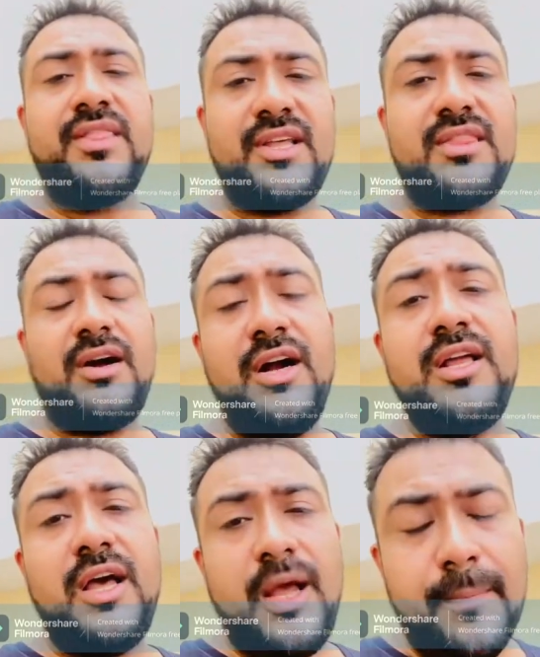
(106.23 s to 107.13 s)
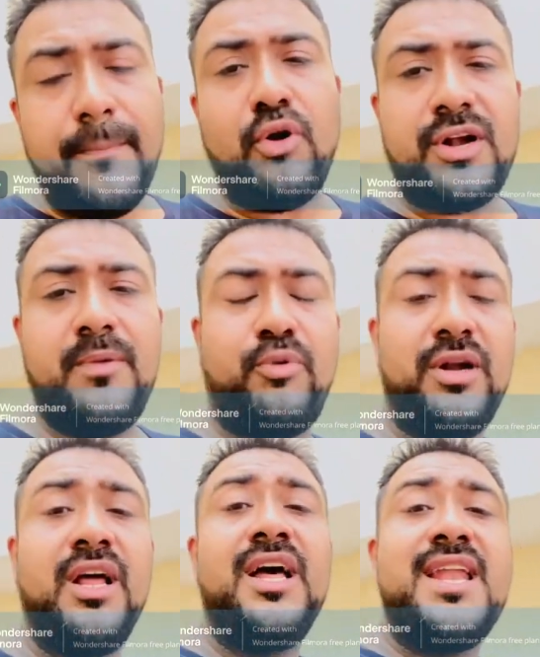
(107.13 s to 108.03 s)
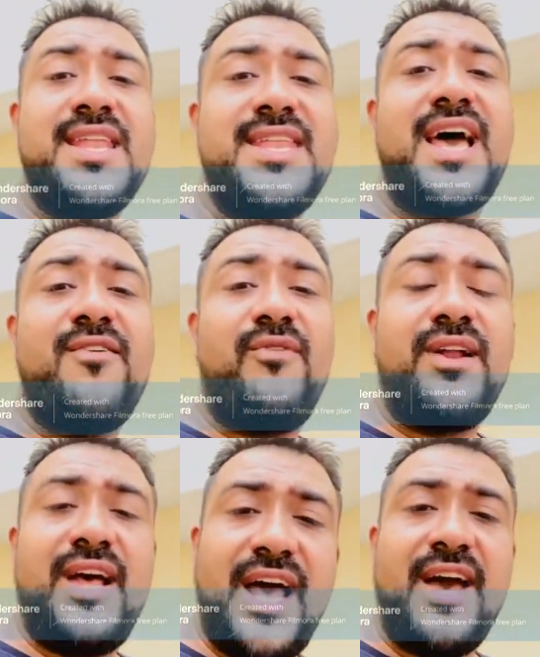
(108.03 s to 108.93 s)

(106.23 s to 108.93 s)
द थर्ड इंपॉर्टेंट पॉइंट नेवर